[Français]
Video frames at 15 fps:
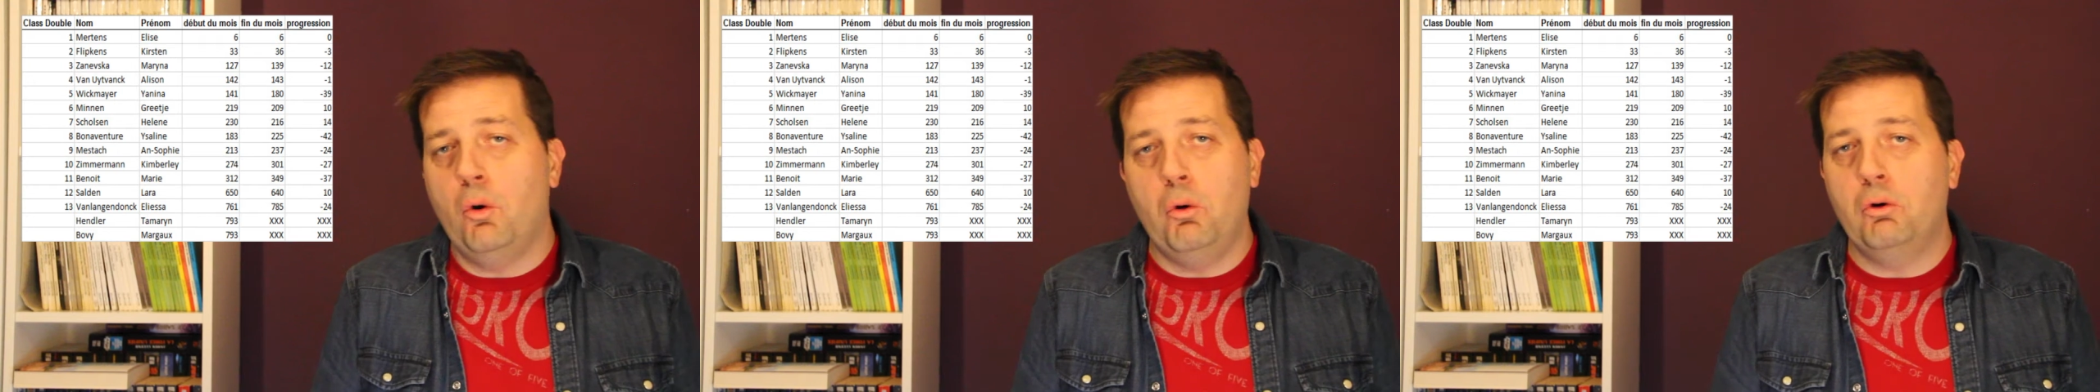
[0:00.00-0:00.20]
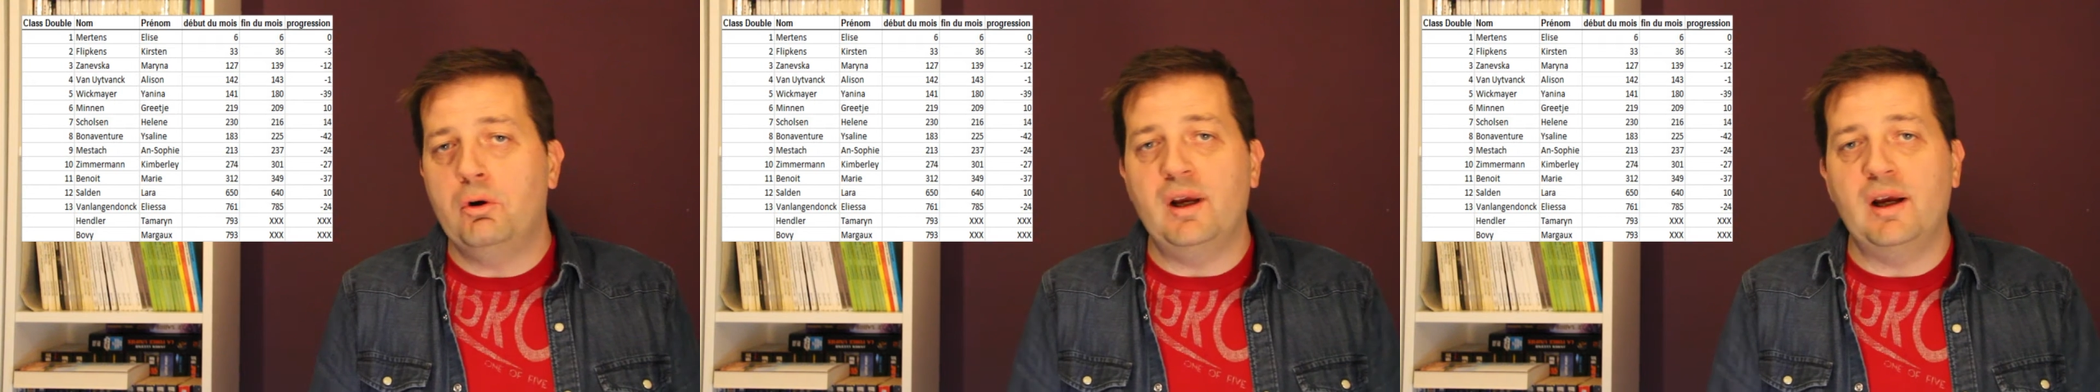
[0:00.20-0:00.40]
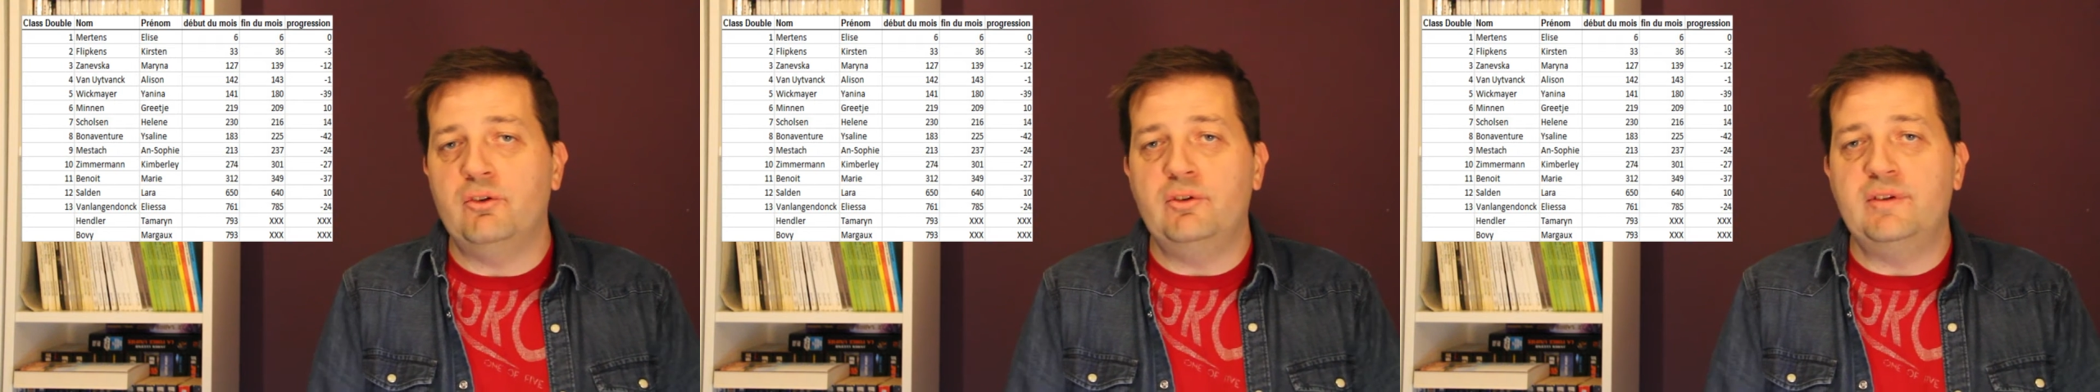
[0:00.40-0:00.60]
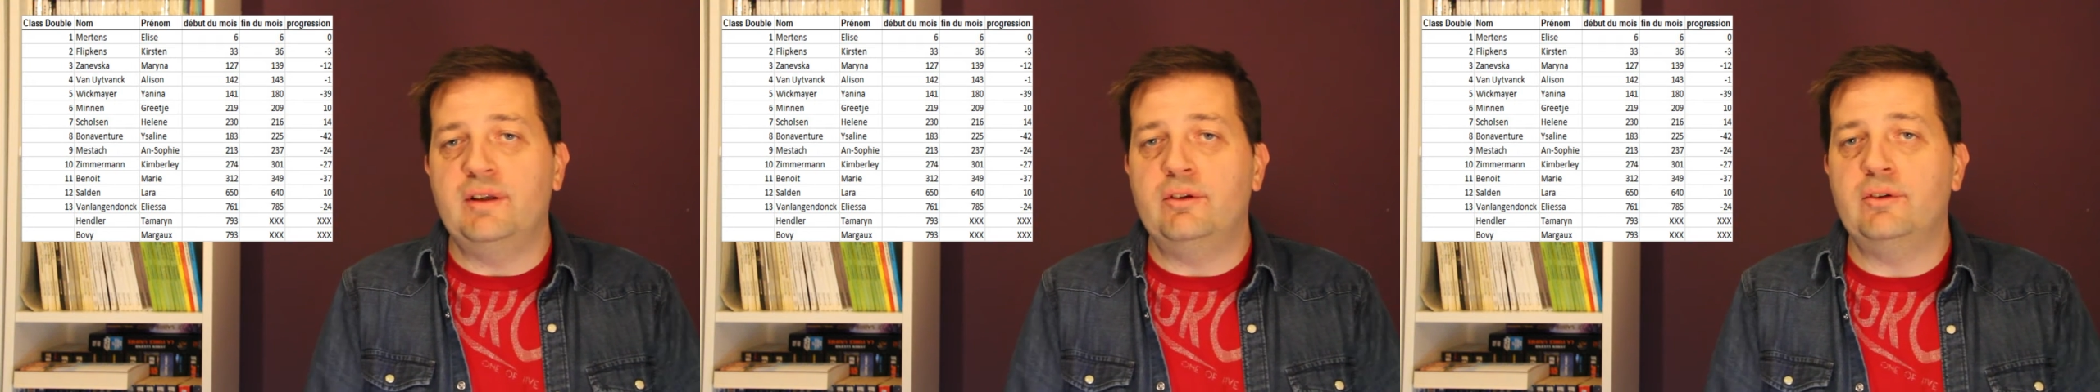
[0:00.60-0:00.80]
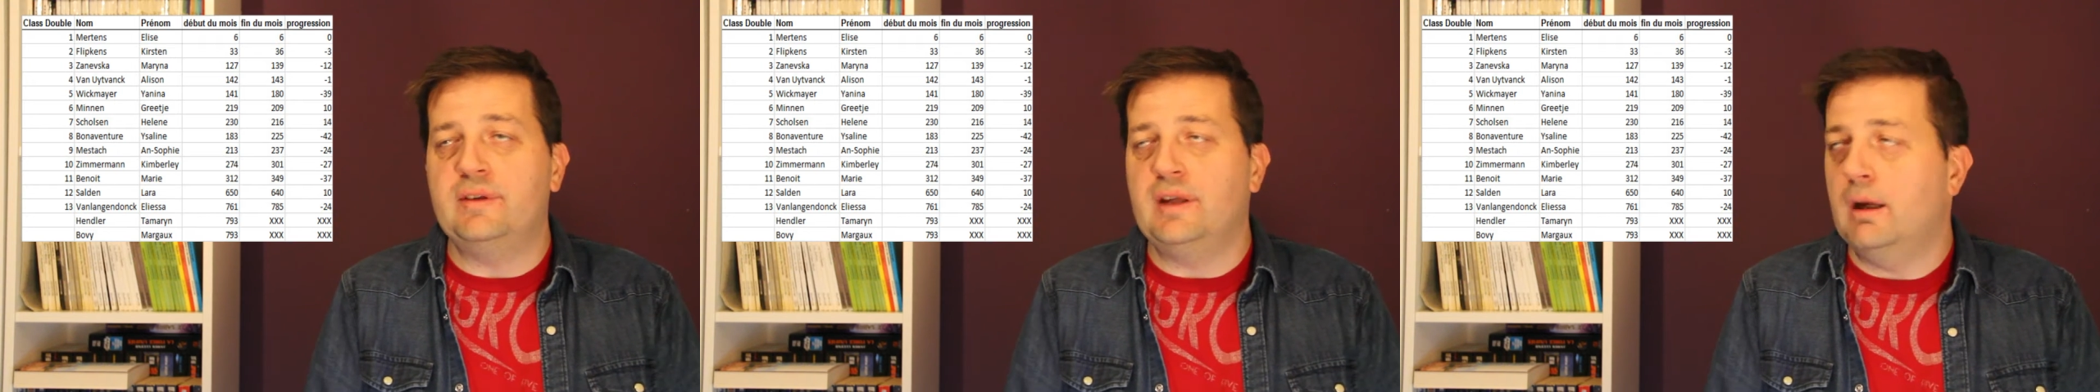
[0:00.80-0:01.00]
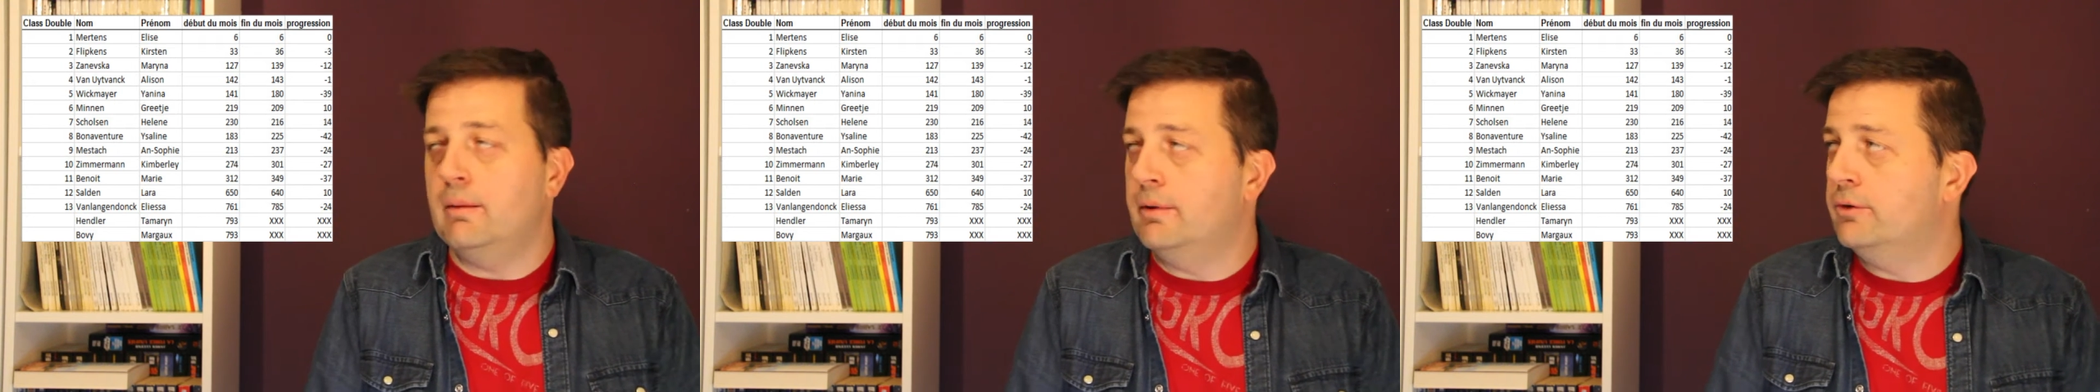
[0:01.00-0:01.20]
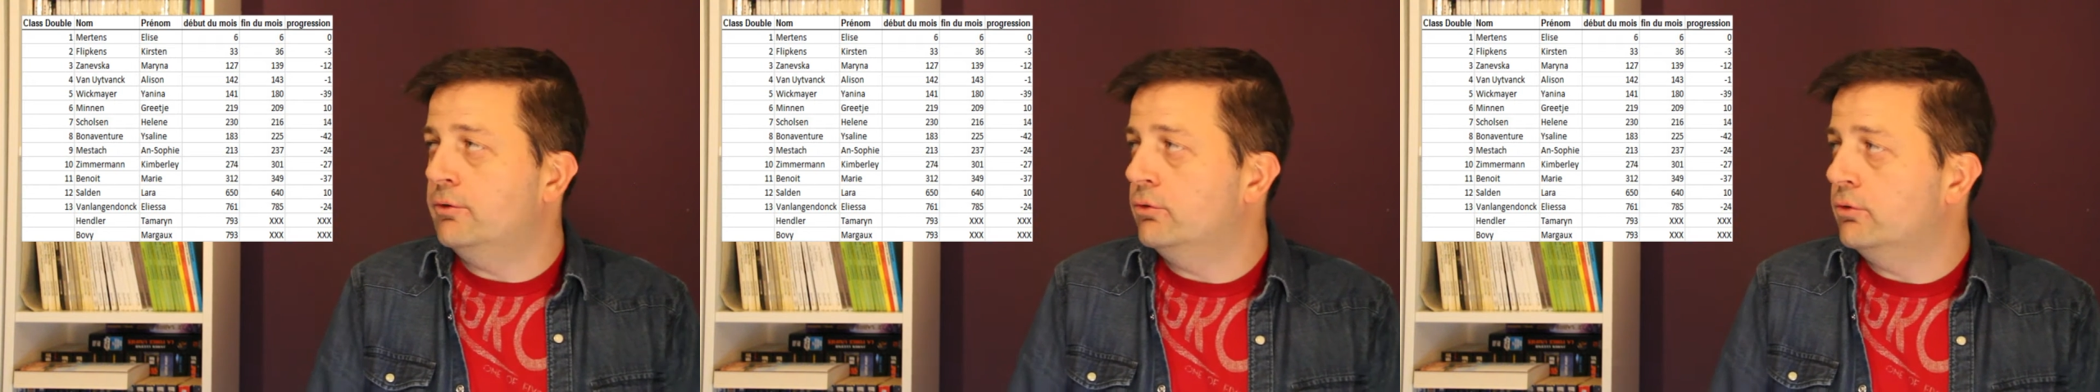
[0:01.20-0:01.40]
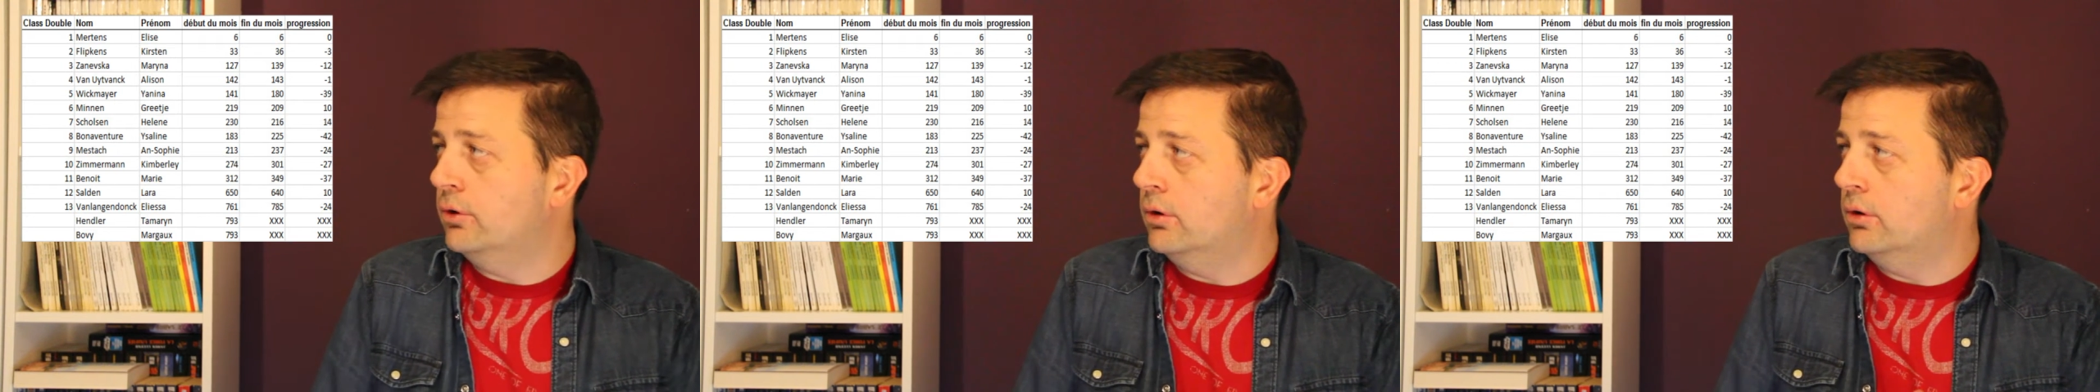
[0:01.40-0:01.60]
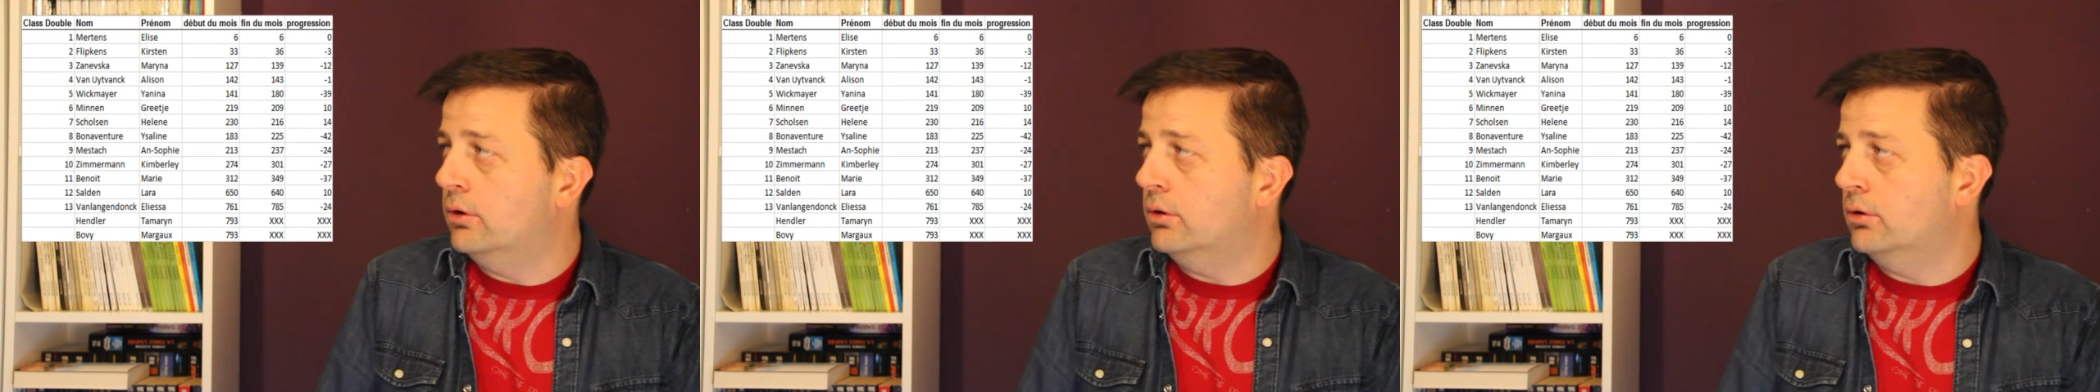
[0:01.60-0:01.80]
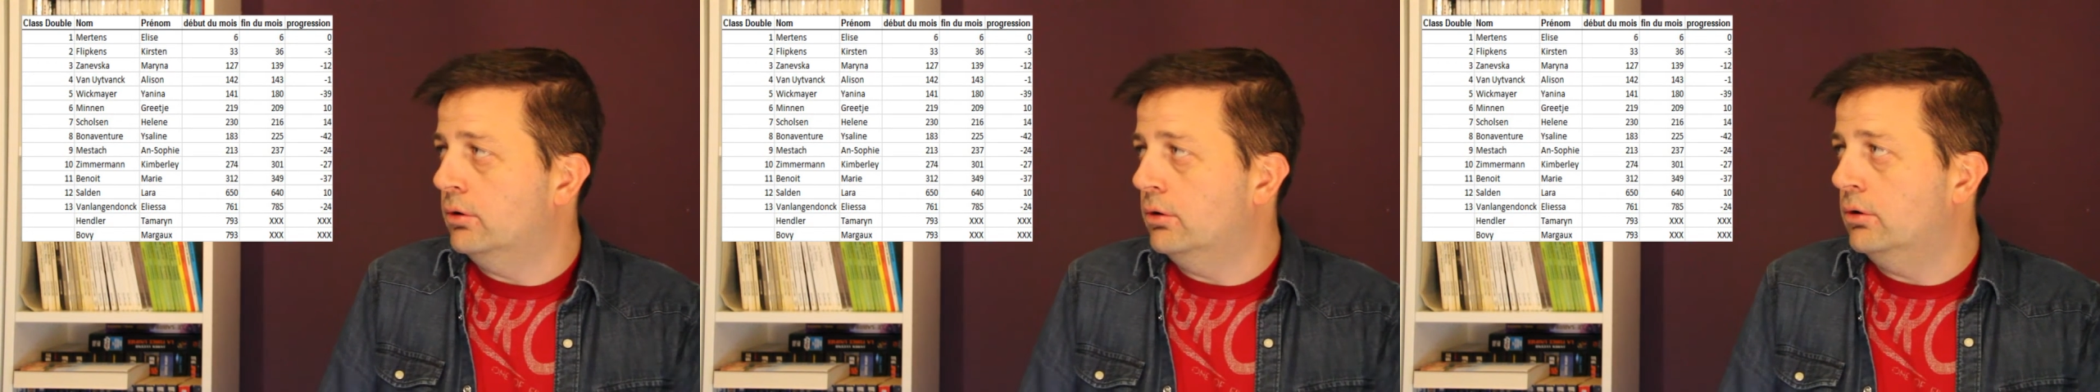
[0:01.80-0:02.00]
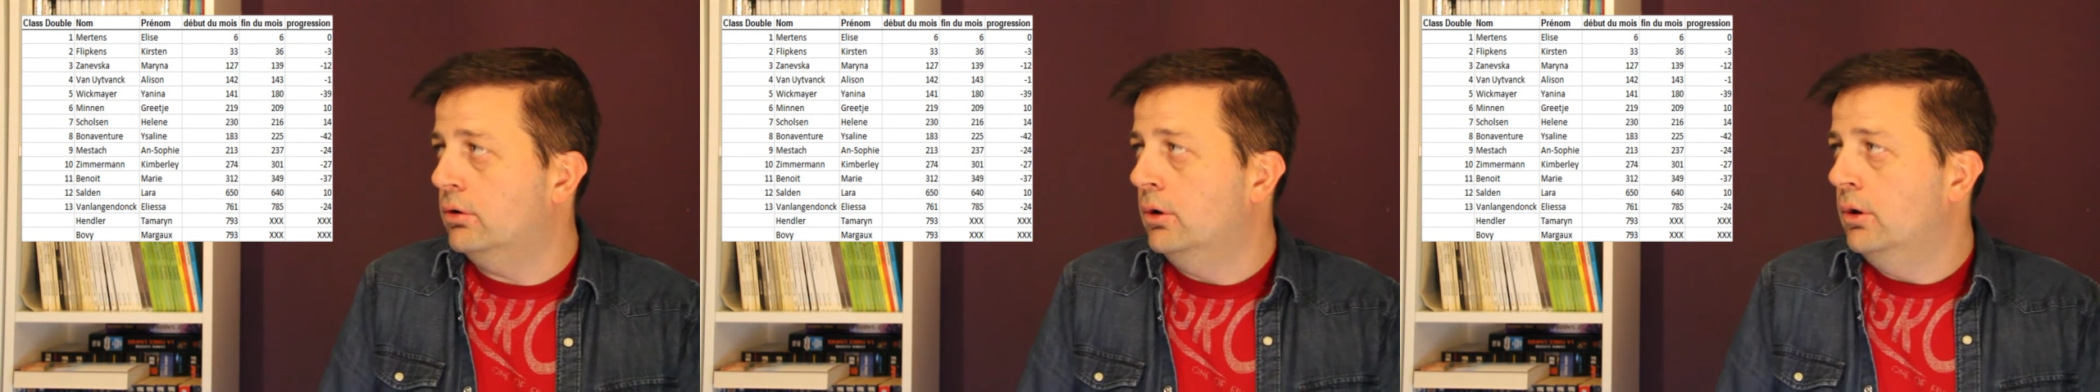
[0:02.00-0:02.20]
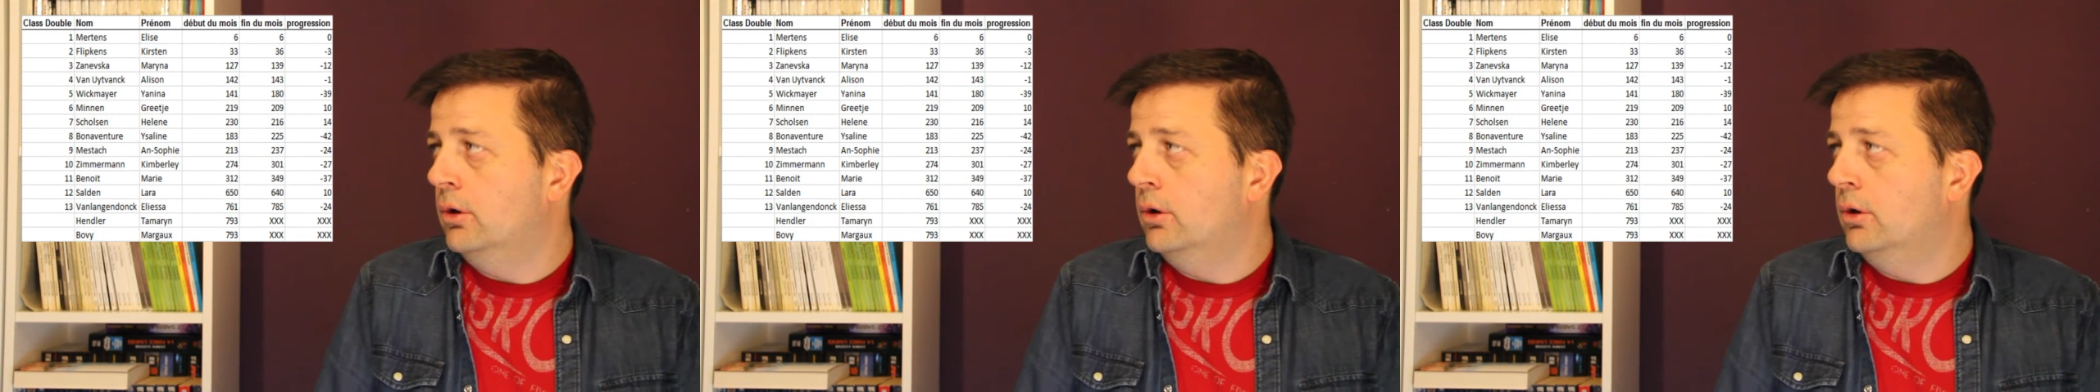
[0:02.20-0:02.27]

aucun résultat notable, hein, donc euh,